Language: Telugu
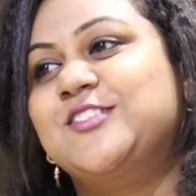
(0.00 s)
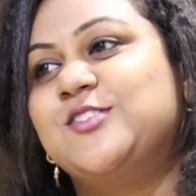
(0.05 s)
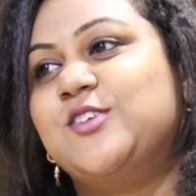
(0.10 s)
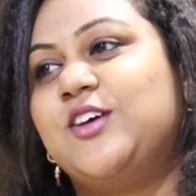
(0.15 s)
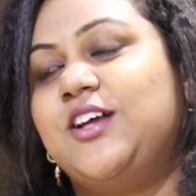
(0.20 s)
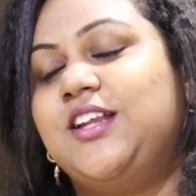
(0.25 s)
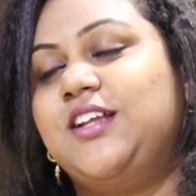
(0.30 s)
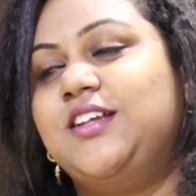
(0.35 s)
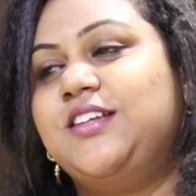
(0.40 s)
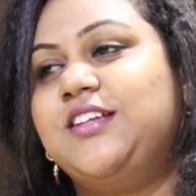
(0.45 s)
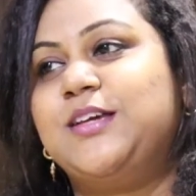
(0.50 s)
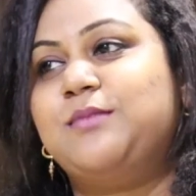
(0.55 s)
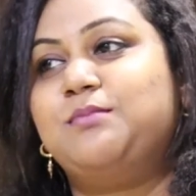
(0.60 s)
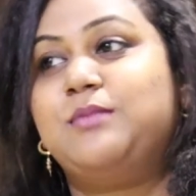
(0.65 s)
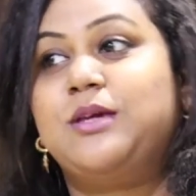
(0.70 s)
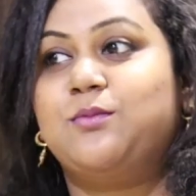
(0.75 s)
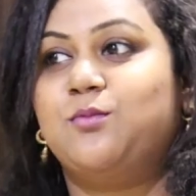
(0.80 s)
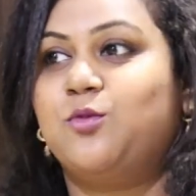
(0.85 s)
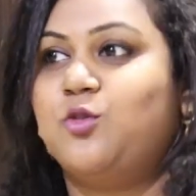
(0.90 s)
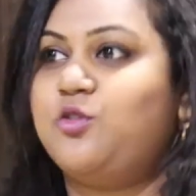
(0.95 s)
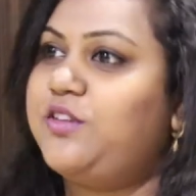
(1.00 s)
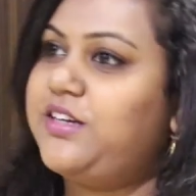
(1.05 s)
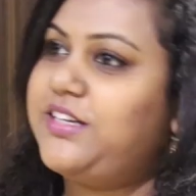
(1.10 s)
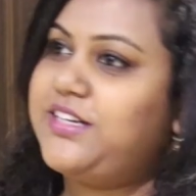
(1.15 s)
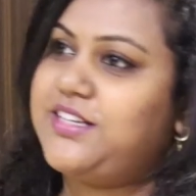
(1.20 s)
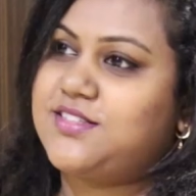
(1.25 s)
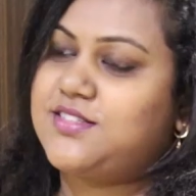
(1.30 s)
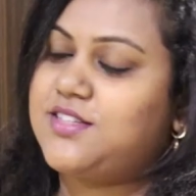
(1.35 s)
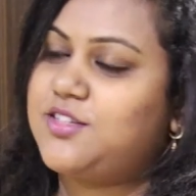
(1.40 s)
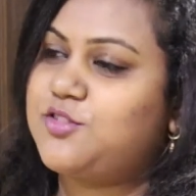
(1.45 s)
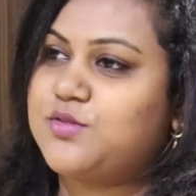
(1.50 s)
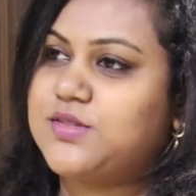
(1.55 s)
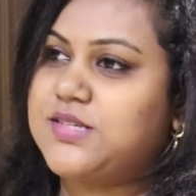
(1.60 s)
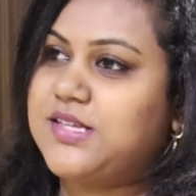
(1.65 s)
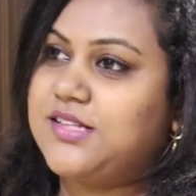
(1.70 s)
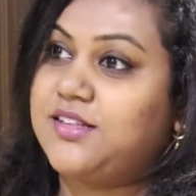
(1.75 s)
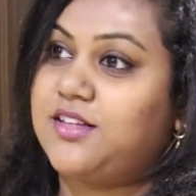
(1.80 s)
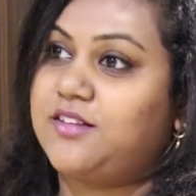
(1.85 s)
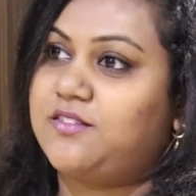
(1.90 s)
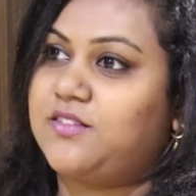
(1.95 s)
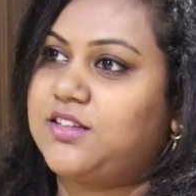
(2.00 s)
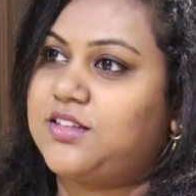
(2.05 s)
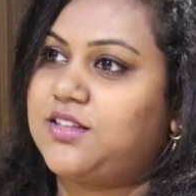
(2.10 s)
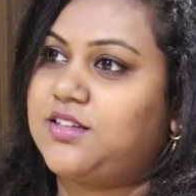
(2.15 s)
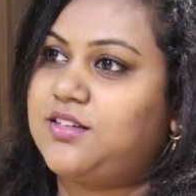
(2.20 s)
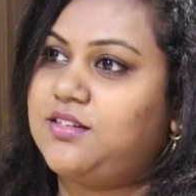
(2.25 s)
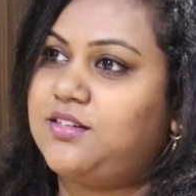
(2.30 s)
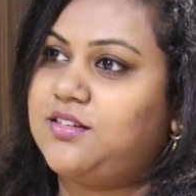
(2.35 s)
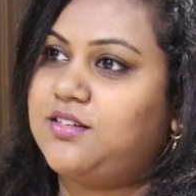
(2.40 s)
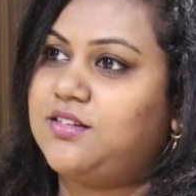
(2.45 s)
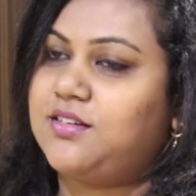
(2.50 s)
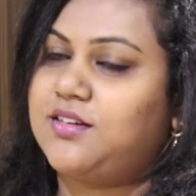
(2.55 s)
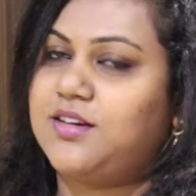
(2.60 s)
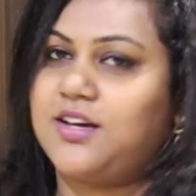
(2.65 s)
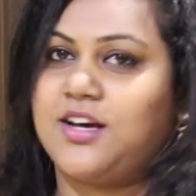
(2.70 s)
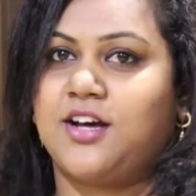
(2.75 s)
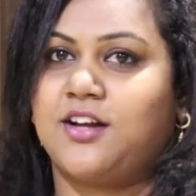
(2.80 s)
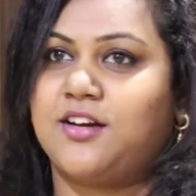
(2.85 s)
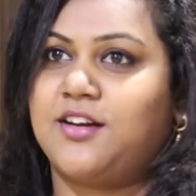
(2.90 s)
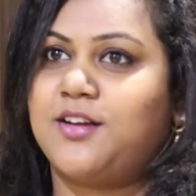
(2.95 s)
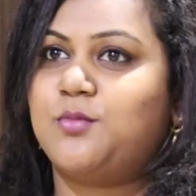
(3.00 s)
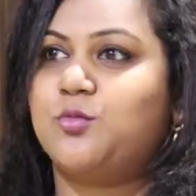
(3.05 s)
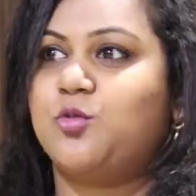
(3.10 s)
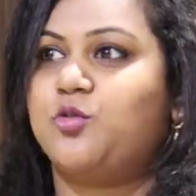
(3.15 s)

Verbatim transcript: సో అలానే మీ మూవీ టీజర్ చూసిన తర్వాత హర్రర్